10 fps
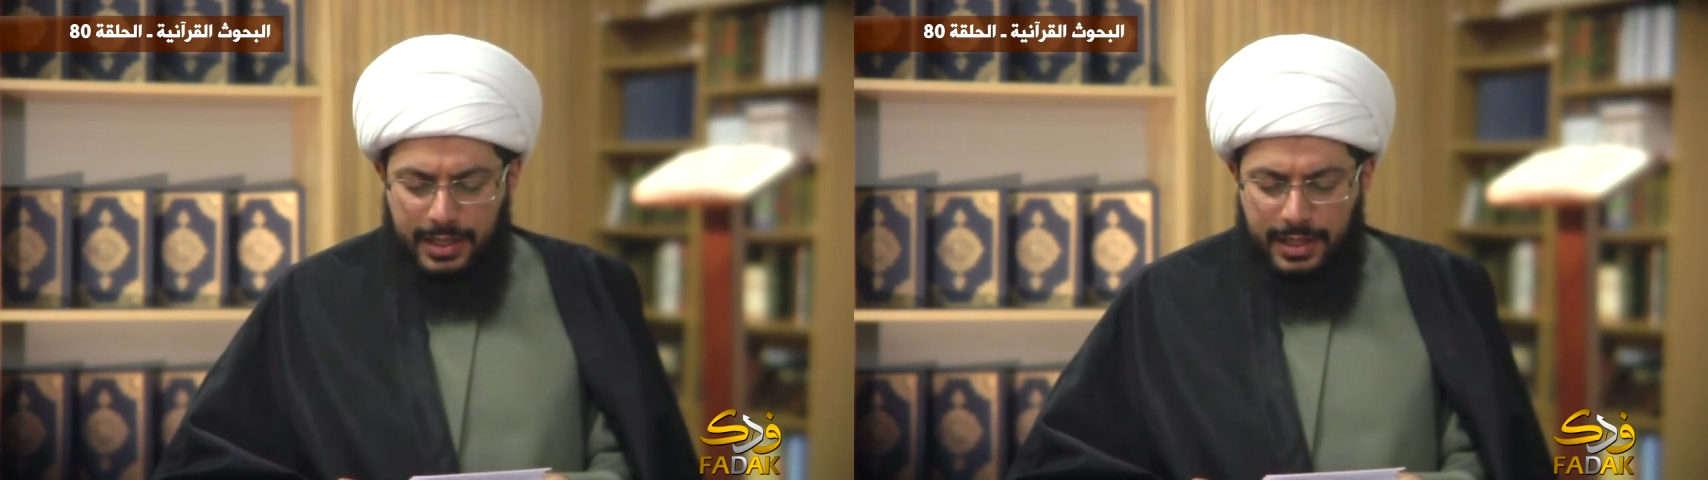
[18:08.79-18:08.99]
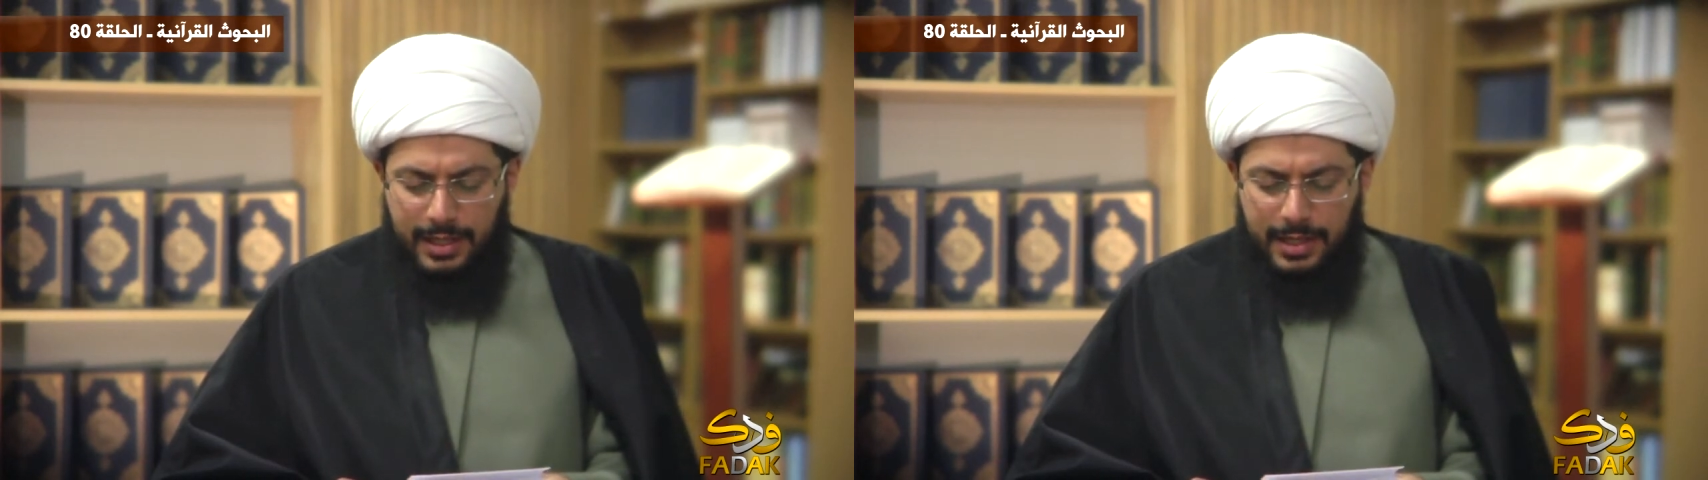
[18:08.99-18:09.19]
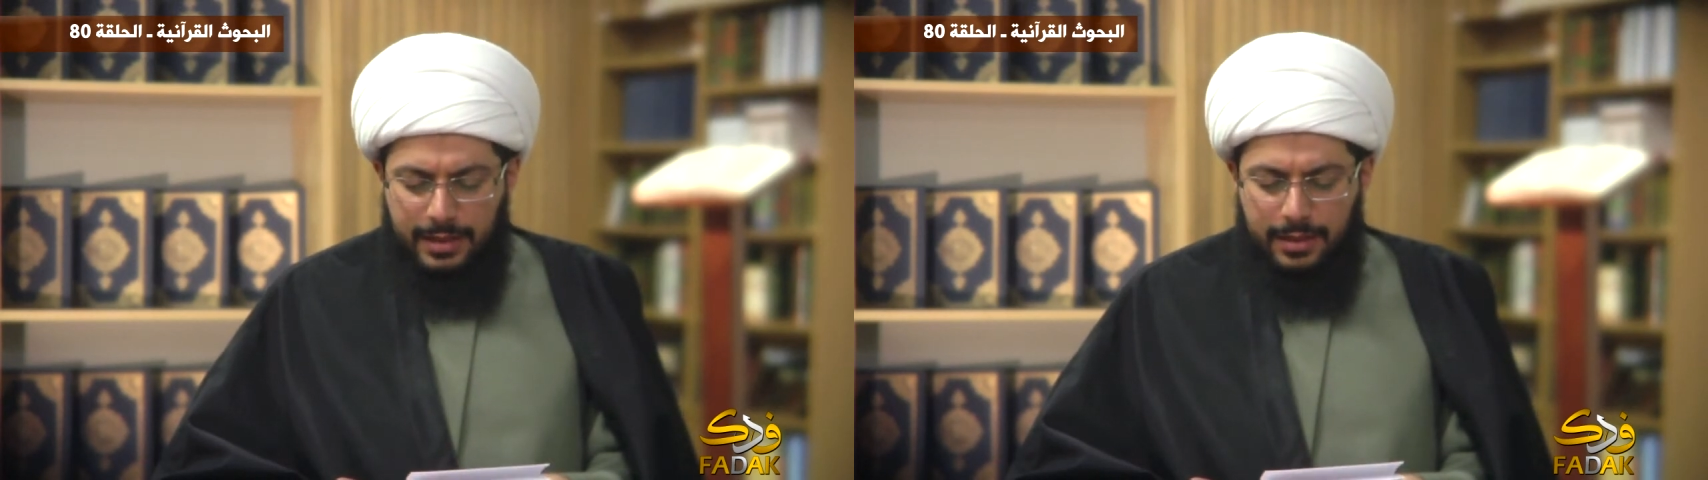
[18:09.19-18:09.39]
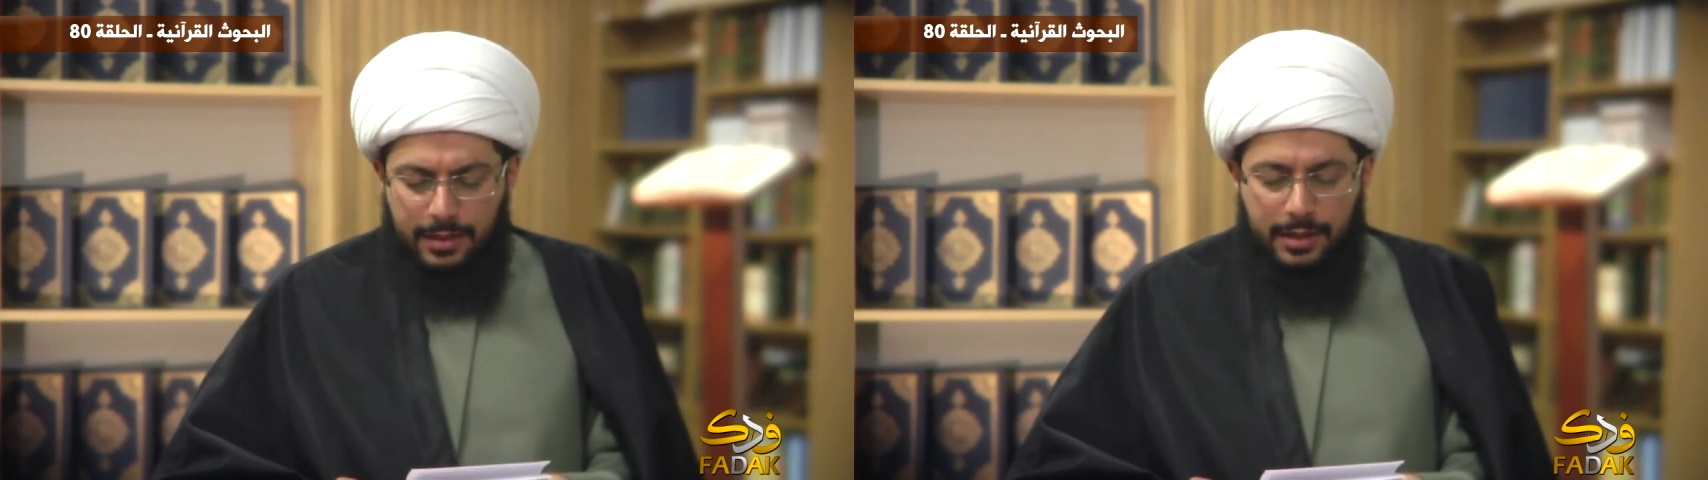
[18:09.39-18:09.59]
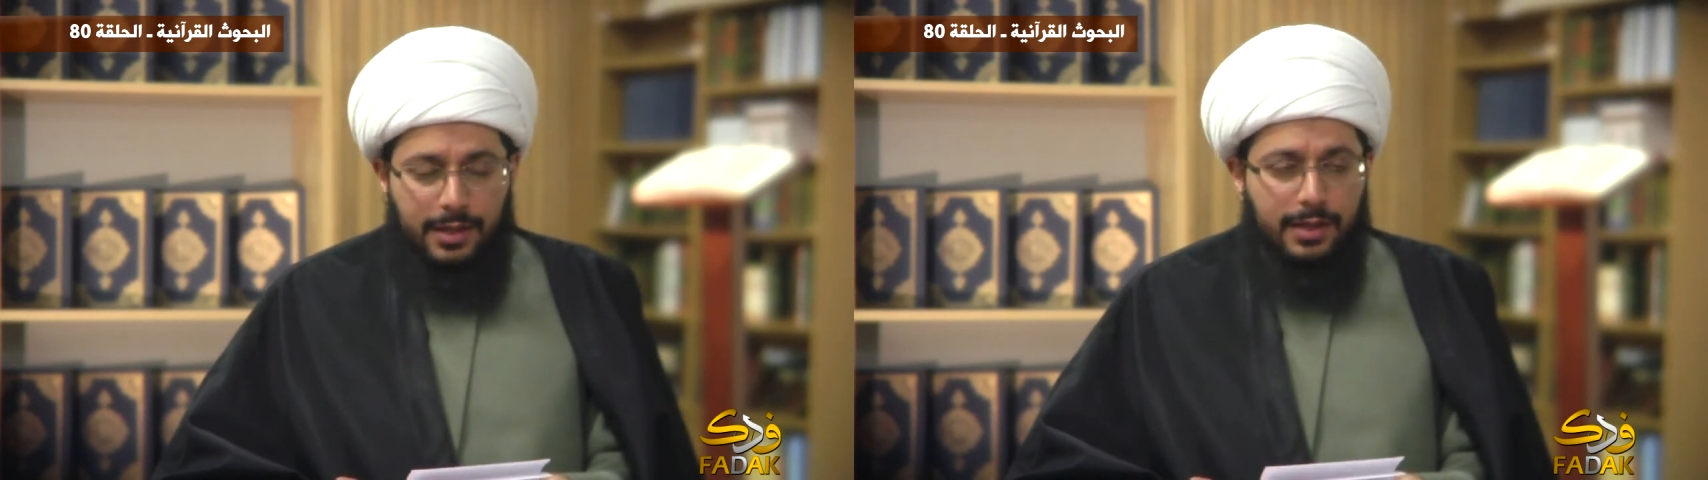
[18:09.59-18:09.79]
الحال
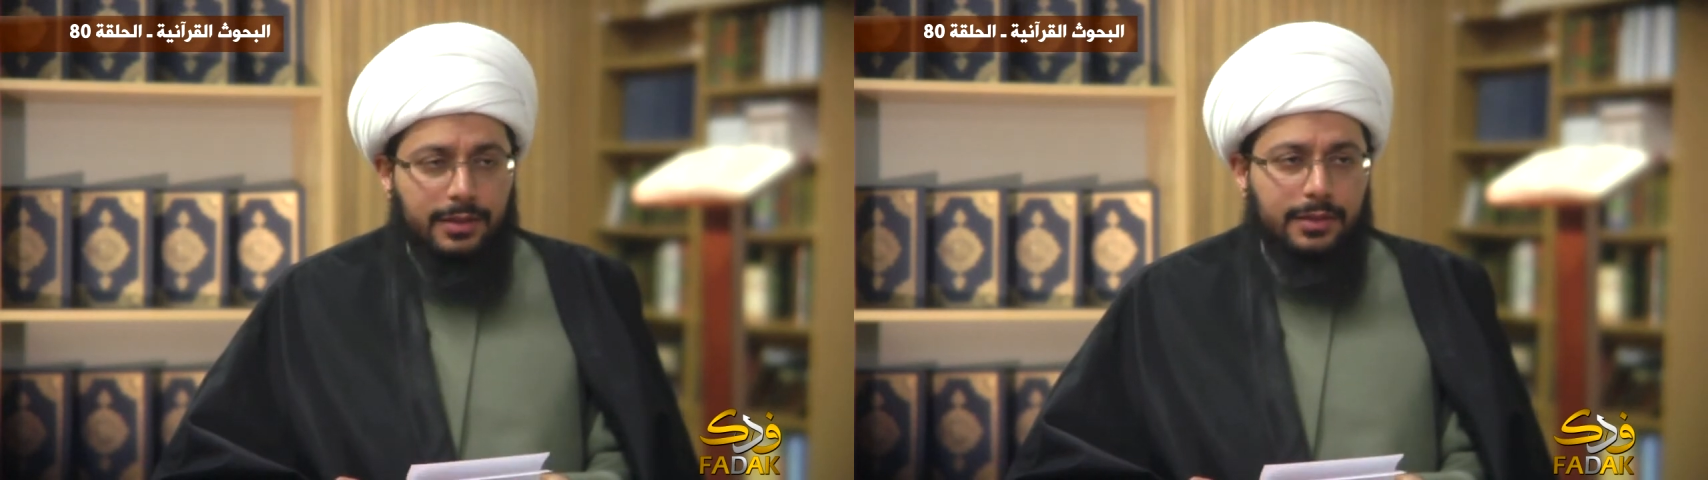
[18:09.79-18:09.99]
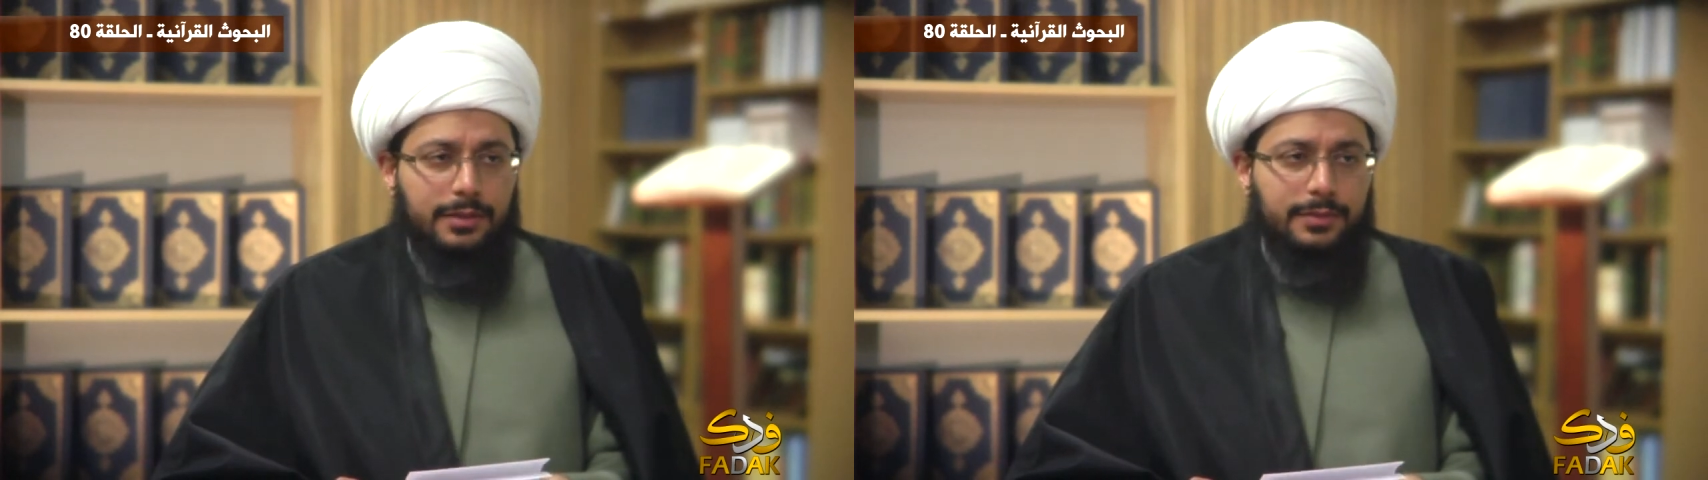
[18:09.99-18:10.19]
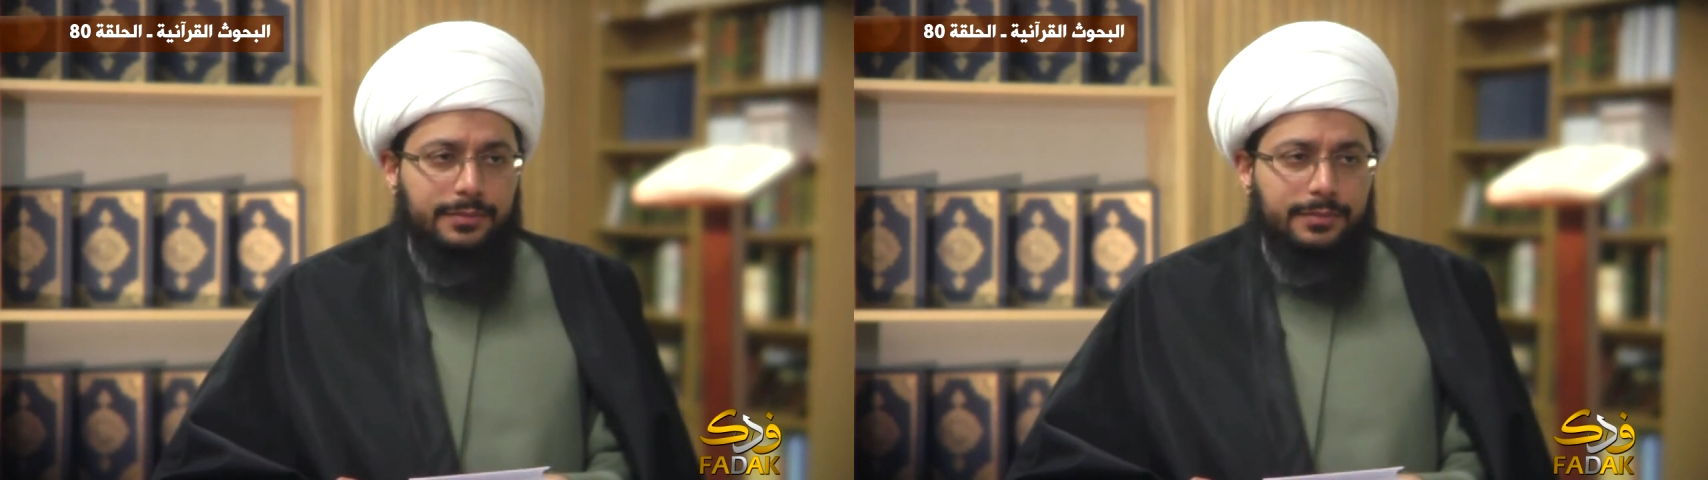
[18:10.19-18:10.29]
أثران